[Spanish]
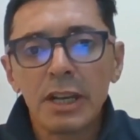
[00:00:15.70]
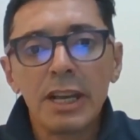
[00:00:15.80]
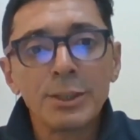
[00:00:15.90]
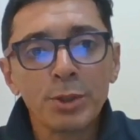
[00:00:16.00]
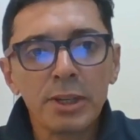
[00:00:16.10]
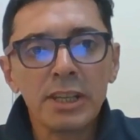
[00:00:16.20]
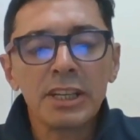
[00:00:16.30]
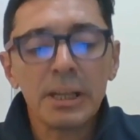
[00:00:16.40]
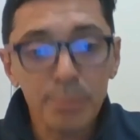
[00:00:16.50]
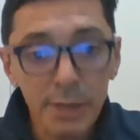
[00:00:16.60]
la zona de
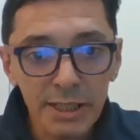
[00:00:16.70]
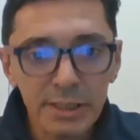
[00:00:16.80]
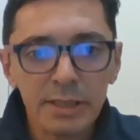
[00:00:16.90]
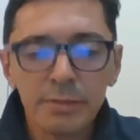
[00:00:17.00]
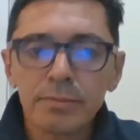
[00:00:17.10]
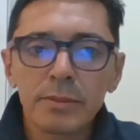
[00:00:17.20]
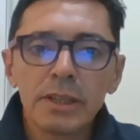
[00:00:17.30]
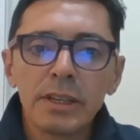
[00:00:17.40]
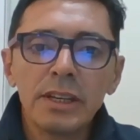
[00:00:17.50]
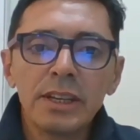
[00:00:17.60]
Campana,
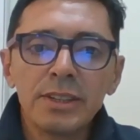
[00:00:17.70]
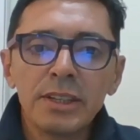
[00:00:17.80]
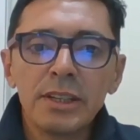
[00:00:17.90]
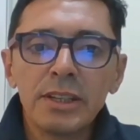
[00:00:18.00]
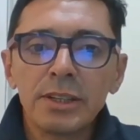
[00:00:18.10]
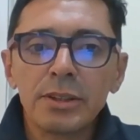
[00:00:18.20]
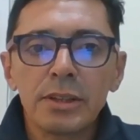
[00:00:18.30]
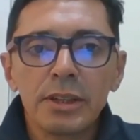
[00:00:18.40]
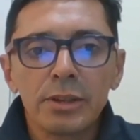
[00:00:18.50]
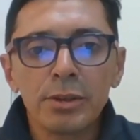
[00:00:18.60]
este,
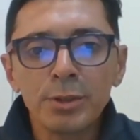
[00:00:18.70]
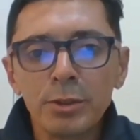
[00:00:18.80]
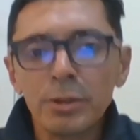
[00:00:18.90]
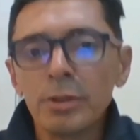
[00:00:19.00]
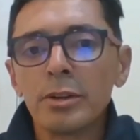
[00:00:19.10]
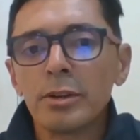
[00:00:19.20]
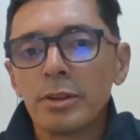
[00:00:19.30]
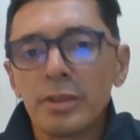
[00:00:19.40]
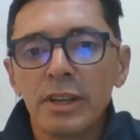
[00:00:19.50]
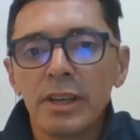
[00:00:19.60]
no
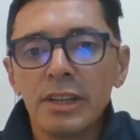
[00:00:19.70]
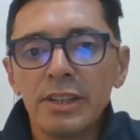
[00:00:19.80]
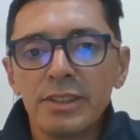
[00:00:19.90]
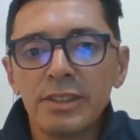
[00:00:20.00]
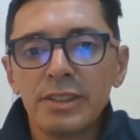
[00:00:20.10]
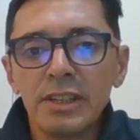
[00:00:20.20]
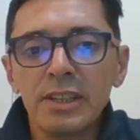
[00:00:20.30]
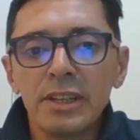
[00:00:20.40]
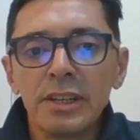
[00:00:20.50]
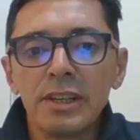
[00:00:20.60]
solo
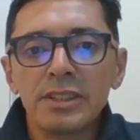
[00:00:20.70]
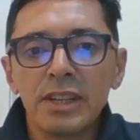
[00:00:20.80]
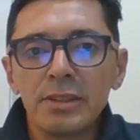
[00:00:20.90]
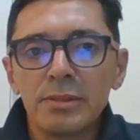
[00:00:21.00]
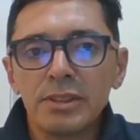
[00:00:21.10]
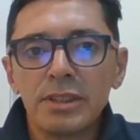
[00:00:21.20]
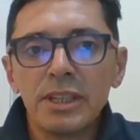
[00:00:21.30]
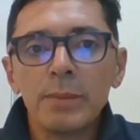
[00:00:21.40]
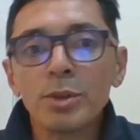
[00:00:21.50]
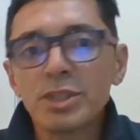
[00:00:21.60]
este,
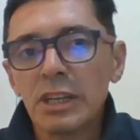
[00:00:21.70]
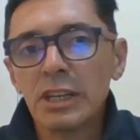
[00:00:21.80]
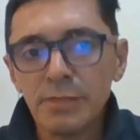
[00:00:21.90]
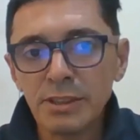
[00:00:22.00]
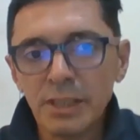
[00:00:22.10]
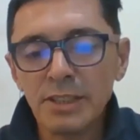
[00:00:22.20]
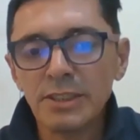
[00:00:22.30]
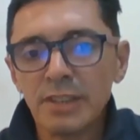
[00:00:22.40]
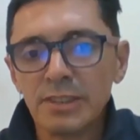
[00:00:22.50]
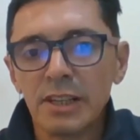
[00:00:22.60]
tiene muchas
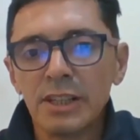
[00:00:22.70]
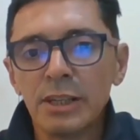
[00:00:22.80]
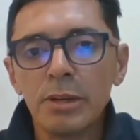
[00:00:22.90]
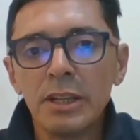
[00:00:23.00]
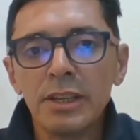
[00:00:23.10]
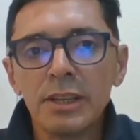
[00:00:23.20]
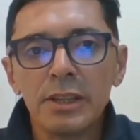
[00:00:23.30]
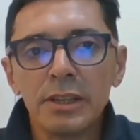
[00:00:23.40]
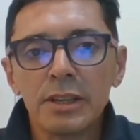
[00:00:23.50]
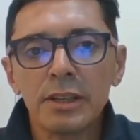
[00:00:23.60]
deficiencias a, nivel
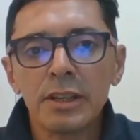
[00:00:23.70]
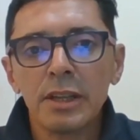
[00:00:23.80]
de,